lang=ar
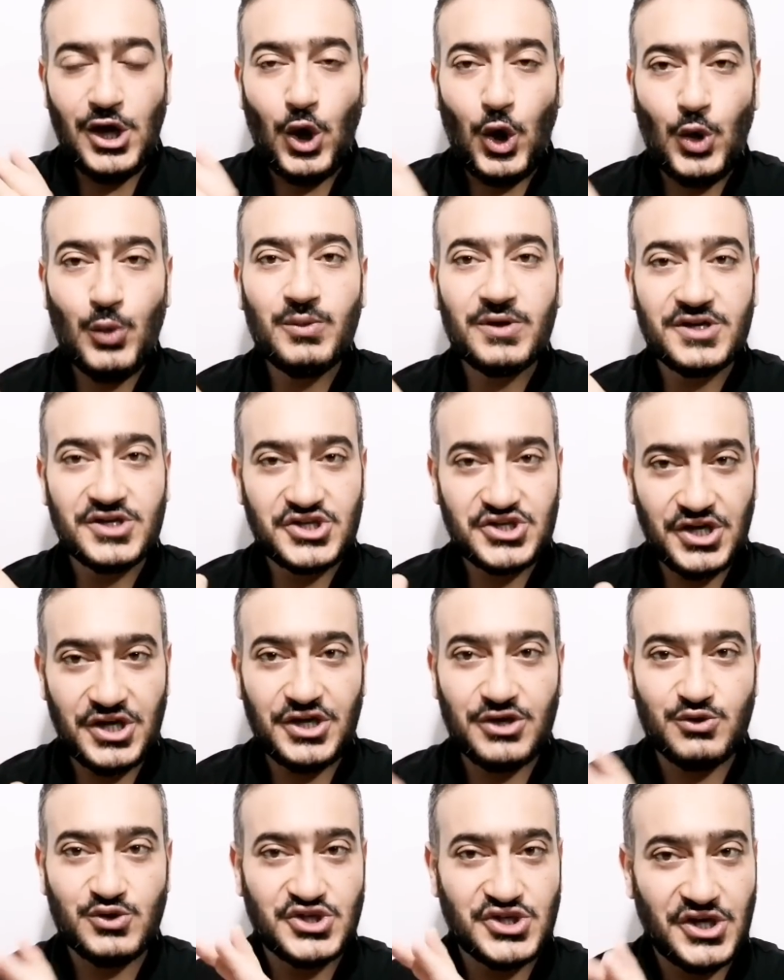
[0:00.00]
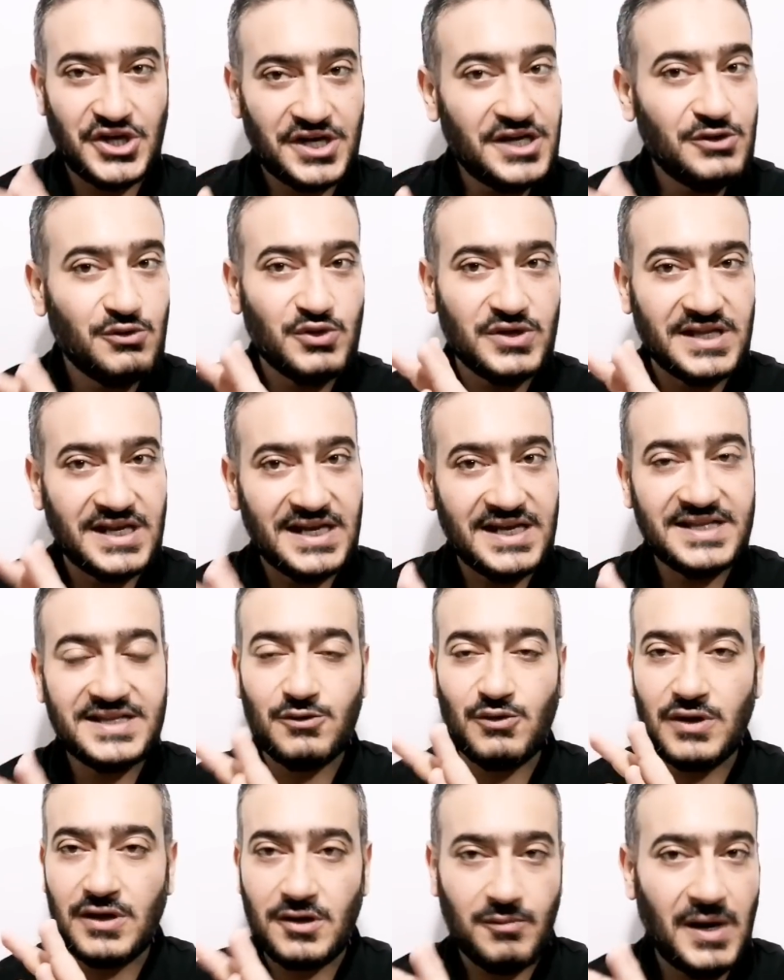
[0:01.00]
عمر الشهر والشهرين
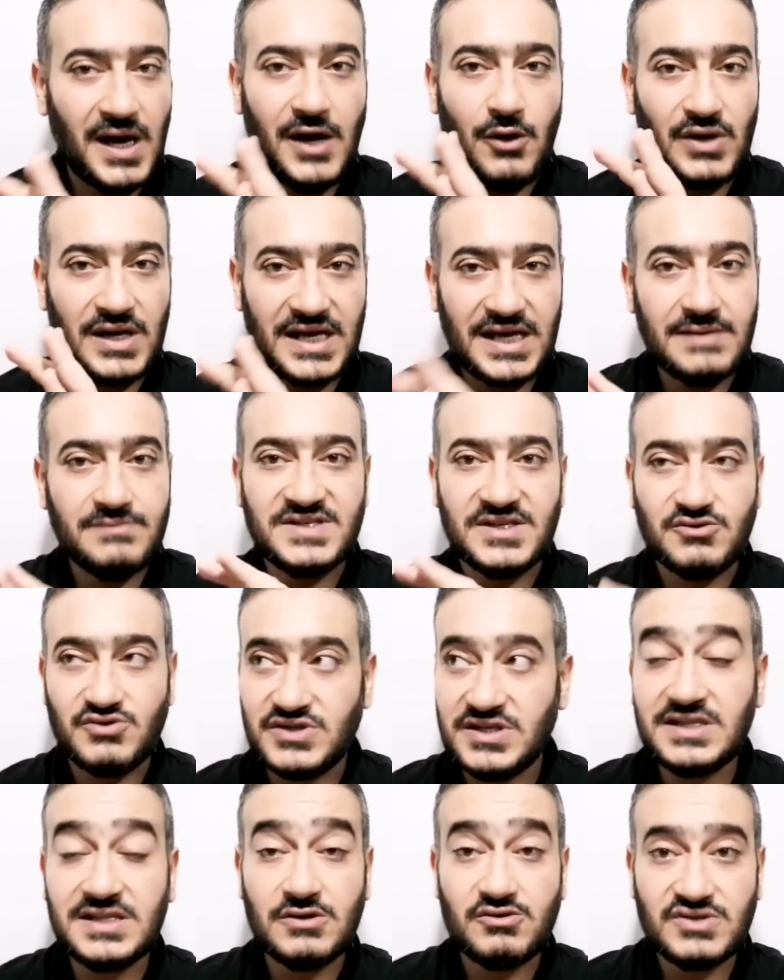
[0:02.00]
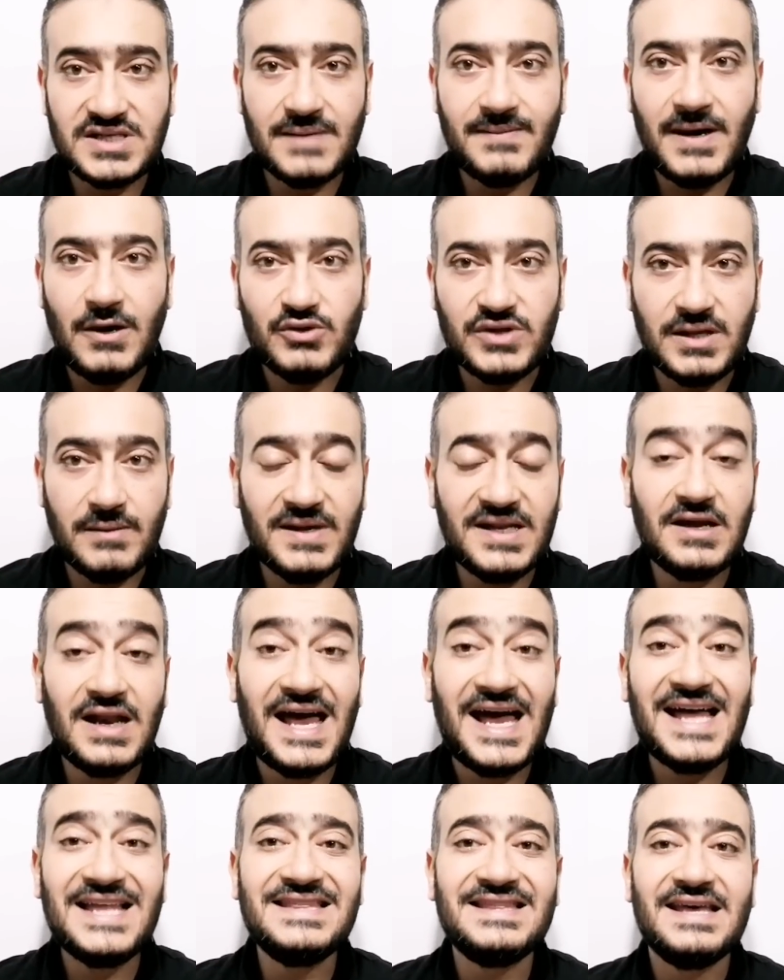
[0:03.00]
والثلاثه والاربعه والخمسه والسته والسبعه والثمانيه
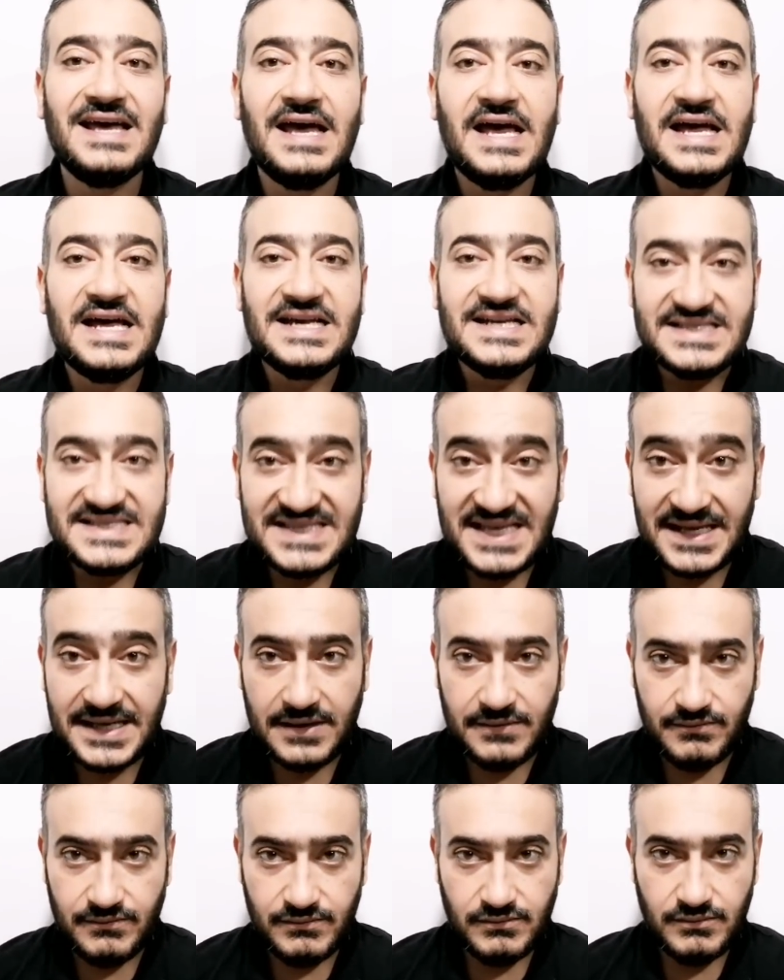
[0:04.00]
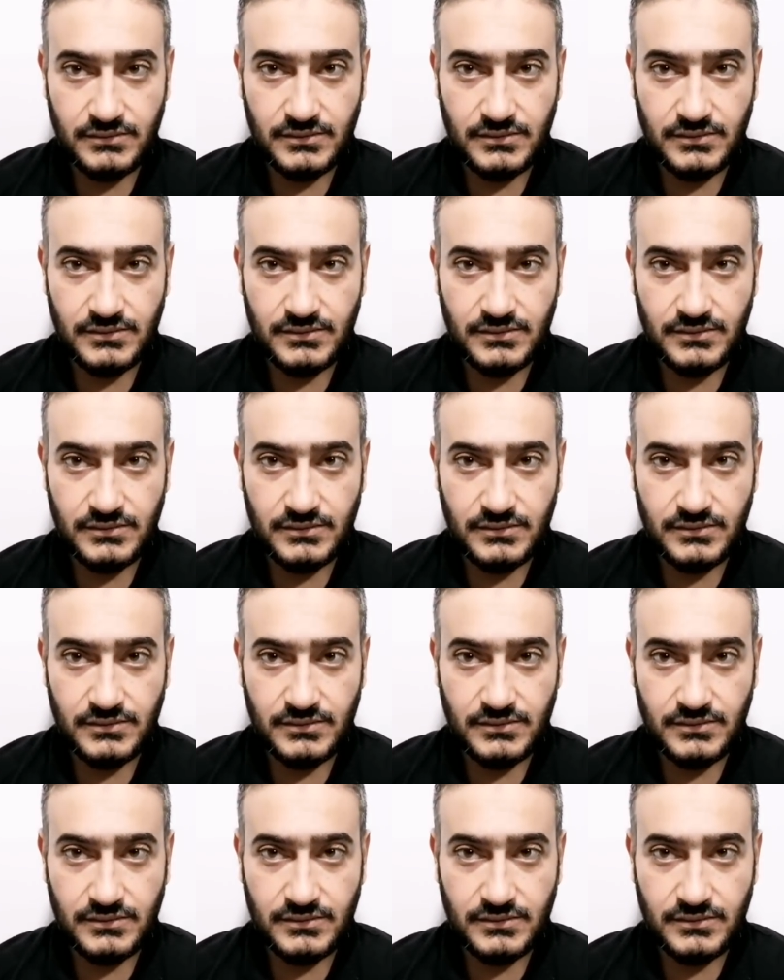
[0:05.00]
لحد سنه